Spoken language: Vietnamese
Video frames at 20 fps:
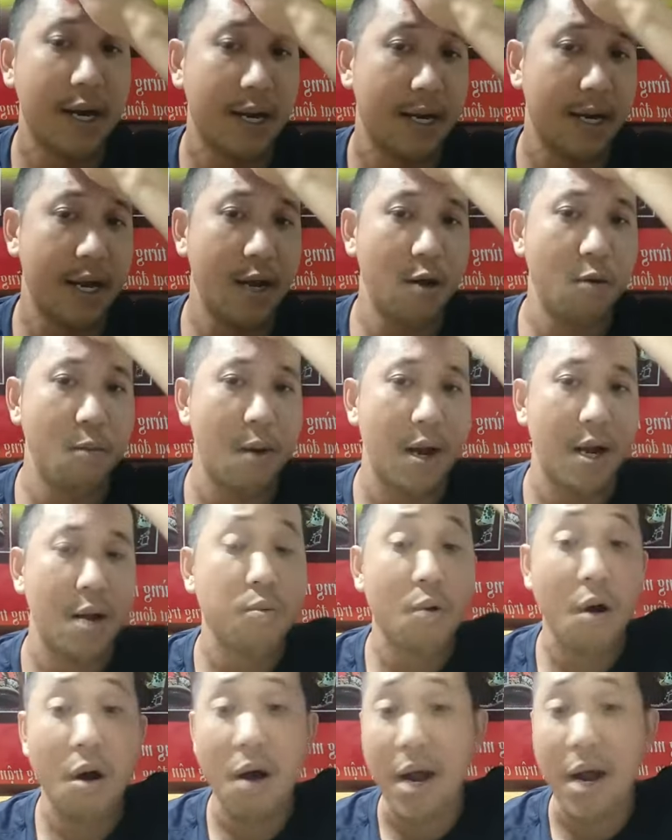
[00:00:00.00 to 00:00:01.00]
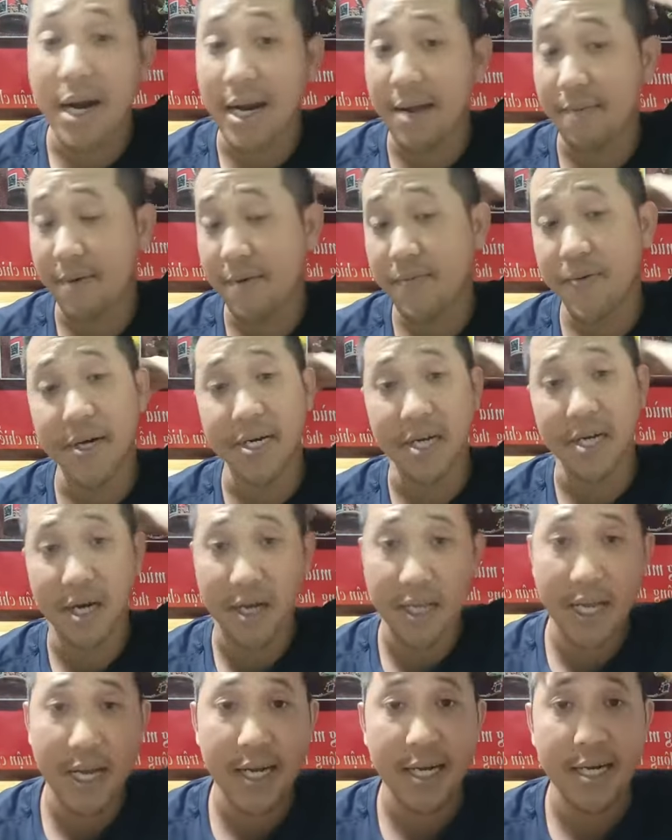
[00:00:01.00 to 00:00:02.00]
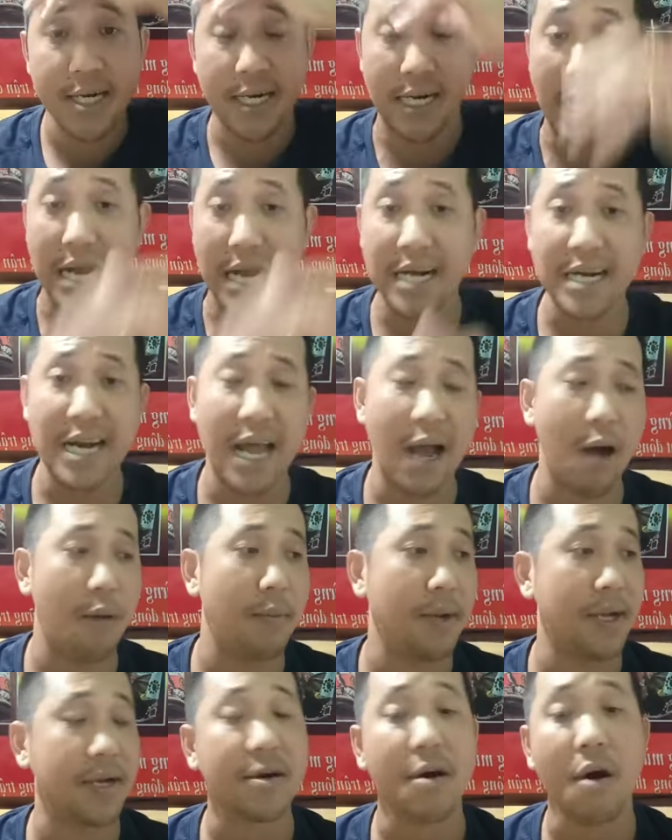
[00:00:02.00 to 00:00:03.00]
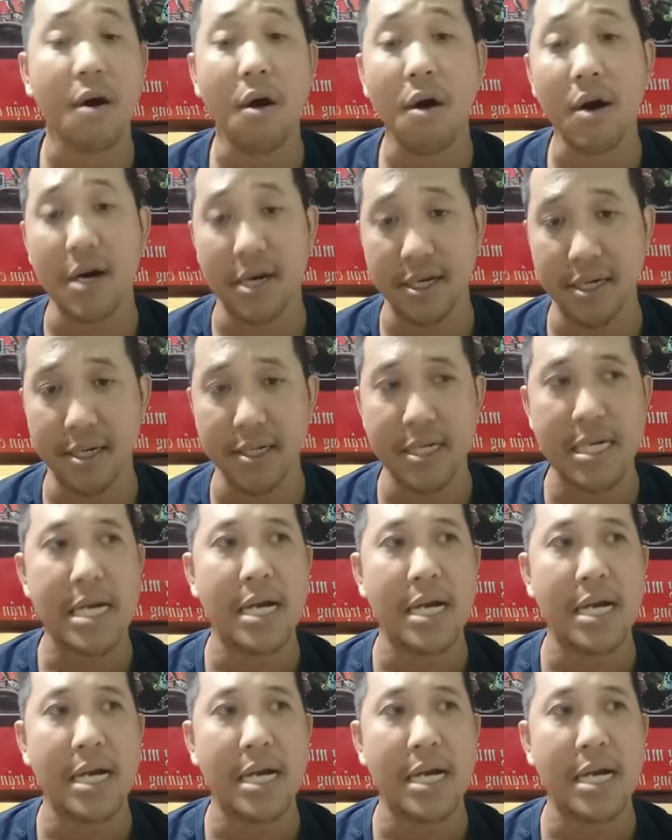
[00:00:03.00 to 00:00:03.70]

Nếu mà không có anh em vẫn phơi được nha, nắng nào miễn có là được.